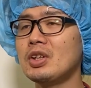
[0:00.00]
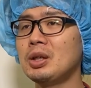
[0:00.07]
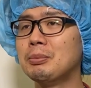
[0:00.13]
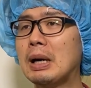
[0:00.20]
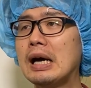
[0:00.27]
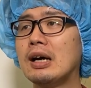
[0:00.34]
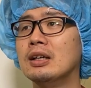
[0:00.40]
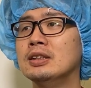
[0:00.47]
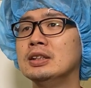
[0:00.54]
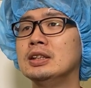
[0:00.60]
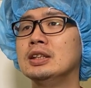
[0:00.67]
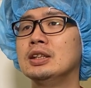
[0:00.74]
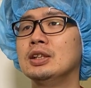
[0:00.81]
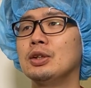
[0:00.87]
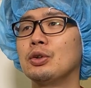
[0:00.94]
まあ
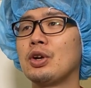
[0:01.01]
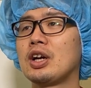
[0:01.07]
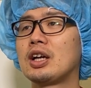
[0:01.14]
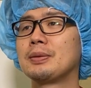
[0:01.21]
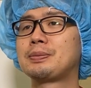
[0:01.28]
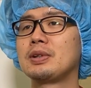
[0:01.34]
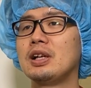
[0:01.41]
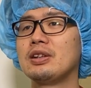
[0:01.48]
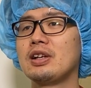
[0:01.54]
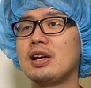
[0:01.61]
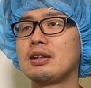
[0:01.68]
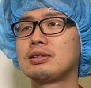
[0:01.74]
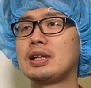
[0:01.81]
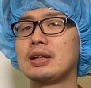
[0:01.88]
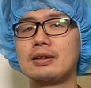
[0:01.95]
お腹膨らんで
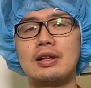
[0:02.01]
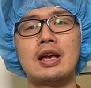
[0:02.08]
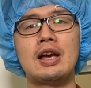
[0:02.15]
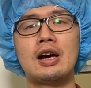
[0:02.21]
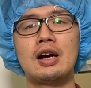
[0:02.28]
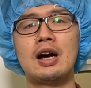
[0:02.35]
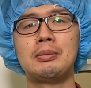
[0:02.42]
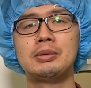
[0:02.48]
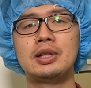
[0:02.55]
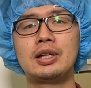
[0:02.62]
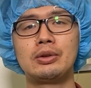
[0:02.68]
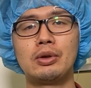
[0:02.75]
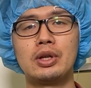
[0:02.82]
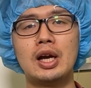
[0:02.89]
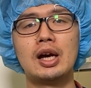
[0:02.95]
なくたって危な
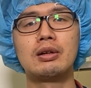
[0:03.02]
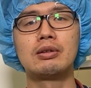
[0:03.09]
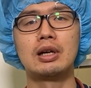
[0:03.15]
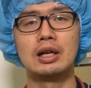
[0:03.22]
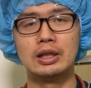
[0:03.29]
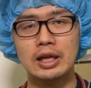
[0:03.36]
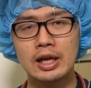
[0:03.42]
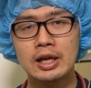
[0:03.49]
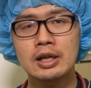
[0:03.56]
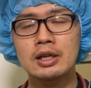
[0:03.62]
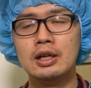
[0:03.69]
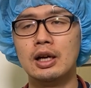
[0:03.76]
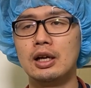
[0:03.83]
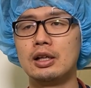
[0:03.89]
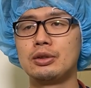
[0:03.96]
い時あるからね
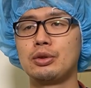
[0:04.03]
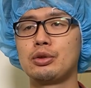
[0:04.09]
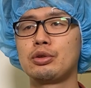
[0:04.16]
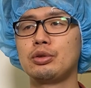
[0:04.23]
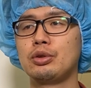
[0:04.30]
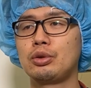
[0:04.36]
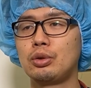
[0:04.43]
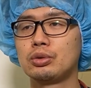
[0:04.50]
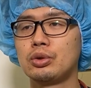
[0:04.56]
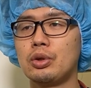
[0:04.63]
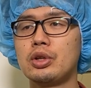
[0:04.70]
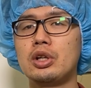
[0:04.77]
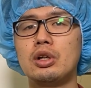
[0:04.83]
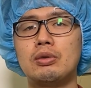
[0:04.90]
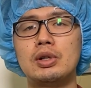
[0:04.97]
あのその
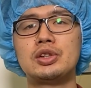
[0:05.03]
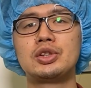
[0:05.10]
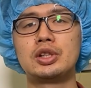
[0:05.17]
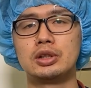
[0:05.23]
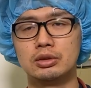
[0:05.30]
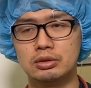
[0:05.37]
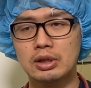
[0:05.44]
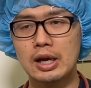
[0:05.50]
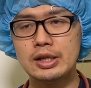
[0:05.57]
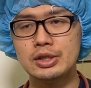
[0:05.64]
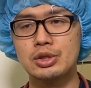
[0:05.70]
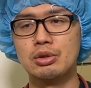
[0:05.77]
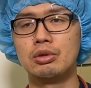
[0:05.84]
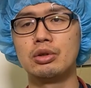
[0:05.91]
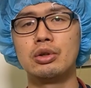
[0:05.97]
時のワンちゃんの体
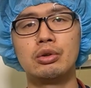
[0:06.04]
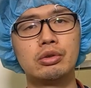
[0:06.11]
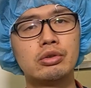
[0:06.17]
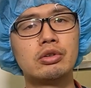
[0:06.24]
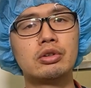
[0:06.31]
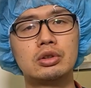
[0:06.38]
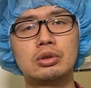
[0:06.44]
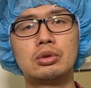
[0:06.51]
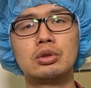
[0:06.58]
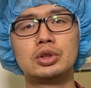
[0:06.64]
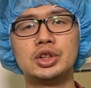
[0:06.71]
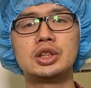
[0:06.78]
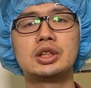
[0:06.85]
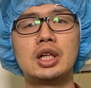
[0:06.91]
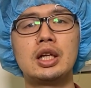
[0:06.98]
調様子を
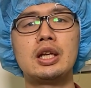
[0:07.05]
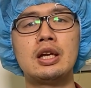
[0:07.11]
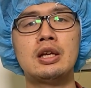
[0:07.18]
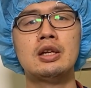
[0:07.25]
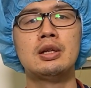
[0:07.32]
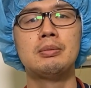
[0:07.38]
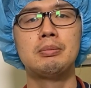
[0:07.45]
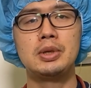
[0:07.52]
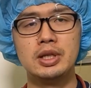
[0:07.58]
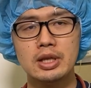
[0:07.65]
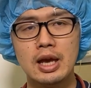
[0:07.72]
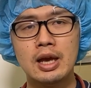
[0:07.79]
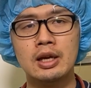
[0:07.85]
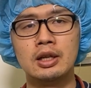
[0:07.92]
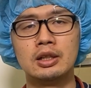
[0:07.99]
しっかり見
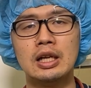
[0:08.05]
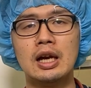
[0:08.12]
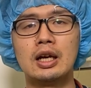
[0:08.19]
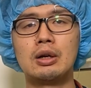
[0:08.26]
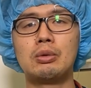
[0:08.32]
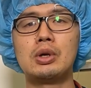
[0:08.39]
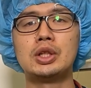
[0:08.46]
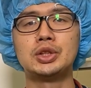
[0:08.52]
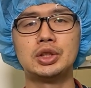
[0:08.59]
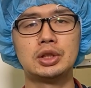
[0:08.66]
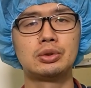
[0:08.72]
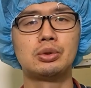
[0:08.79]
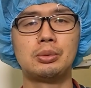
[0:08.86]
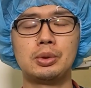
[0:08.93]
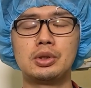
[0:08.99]
て何かおかしい
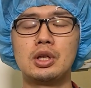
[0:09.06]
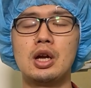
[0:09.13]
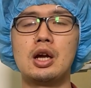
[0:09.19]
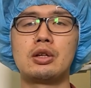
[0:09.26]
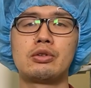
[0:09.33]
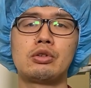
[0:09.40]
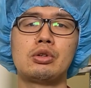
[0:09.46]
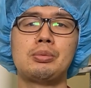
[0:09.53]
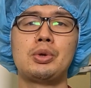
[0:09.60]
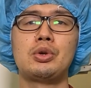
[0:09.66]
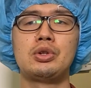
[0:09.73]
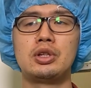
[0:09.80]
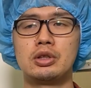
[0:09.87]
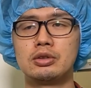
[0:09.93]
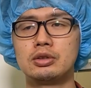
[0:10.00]
なと思ったらすぐ
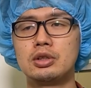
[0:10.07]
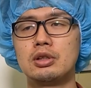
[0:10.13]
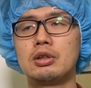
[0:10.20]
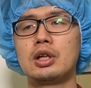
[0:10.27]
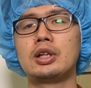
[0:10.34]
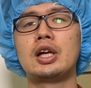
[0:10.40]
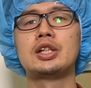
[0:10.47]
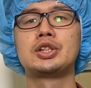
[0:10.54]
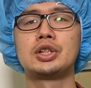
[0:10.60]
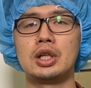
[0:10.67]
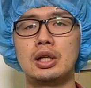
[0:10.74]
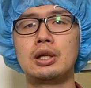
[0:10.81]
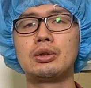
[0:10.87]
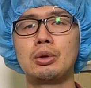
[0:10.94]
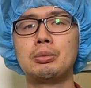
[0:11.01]
病院に行くっていうのが大事か
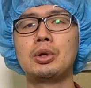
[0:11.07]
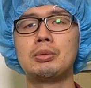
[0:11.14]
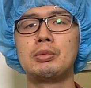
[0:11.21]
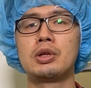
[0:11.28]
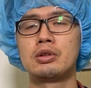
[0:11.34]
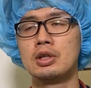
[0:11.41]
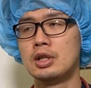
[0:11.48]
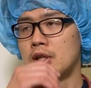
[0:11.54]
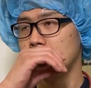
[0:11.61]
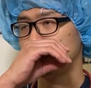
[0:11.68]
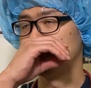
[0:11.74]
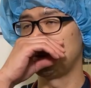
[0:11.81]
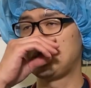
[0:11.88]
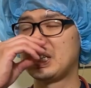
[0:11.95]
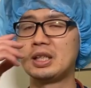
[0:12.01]
なと思います
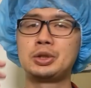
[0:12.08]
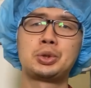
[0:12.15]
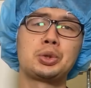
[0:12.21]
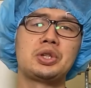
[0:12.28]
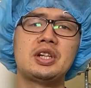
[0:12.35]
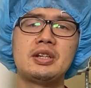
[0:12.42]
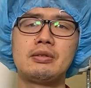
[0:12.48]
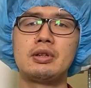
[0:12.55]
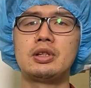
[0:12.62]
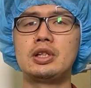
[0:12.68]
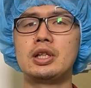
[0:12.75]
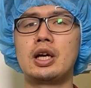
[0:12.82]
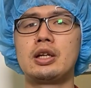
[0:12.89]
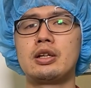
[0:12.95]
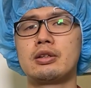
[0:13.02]
その威嚇腸胃粘点
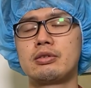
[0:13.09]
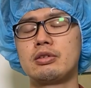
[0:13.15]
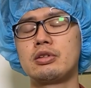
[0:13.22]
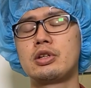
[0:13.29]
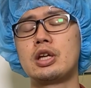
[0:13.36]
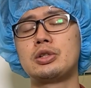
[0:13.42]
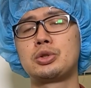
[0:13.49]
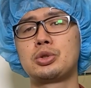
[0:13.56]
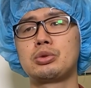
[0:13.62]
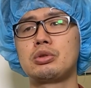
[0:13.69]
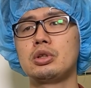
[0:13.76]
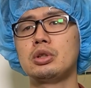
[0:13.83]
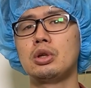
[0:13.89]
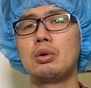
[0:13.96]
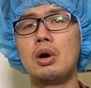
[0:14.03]
になりやすい犬種っ
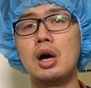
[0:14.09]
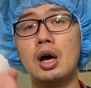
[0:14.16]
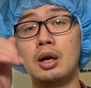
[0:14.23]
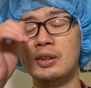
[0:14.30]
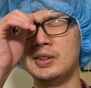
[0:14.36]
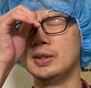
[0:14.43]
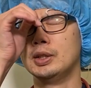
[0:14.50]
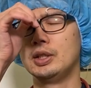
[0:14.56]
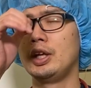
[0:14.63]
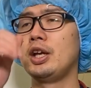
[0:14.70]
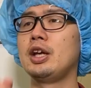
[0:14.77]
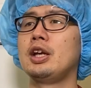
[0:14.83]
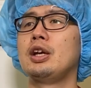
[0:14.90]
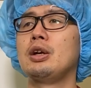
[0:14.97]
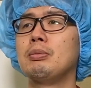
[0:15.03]
ていうのは
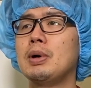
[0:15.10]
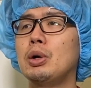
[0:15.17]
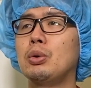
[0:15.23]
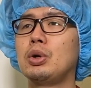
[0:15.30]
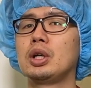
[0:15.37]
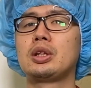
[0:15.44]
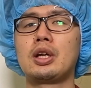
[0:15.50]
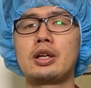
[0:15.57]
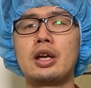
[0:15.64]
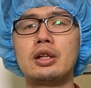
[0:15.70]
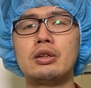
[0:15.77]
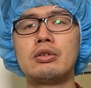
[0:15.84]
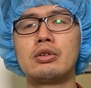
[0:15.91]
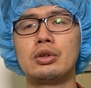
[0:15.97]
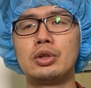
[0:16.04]
えー、まあ大型
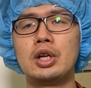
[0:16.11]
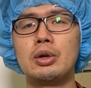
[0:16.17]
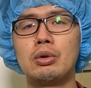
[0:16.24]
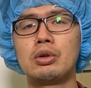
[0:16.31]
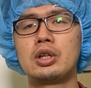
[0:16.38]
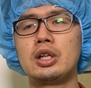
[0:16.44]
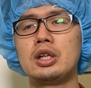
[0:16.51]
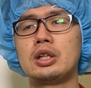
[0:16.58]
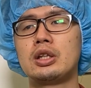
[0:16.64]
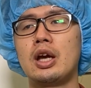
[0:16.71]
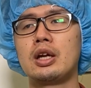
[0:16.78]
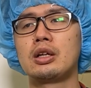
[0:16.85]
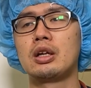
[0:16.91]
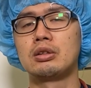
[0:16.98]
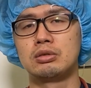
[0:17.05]
犬ですよね大きい
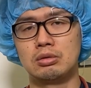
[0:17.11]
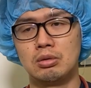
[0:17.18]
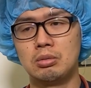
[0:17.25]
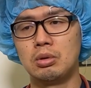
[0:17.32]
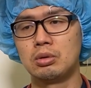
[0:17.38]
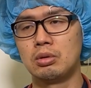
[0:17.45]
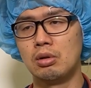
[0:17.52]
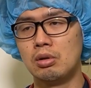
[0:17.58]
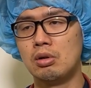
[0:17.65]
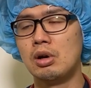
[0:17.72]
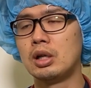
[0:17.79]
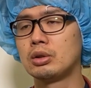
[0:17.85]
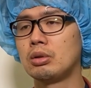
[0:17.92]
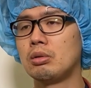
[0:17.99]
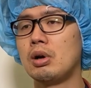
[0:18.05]
体格の子
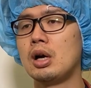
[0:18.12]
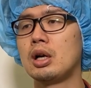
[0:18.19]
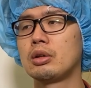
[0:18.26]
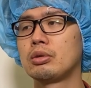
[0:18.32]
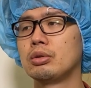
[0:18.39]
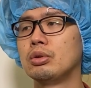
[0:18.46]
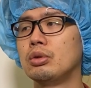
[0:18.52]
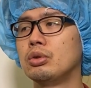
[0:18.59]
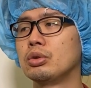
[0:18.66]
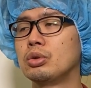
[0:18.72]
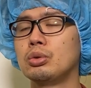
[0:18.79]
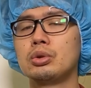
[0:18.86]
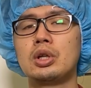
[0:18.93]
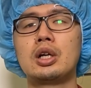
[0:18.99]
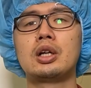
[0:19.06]
とあとはその
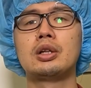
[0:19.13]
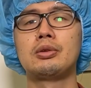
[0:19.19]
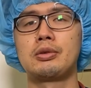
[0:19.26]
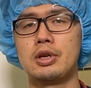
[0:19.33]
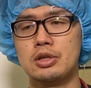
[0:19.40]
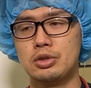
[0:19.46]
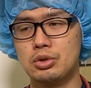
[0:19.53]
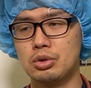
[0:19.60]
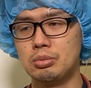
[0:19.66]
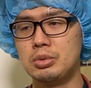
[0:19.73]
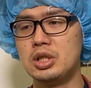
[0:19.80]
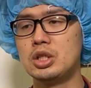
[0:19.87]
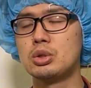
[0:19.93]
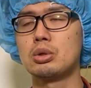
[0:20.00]
胴長の犬種ミニ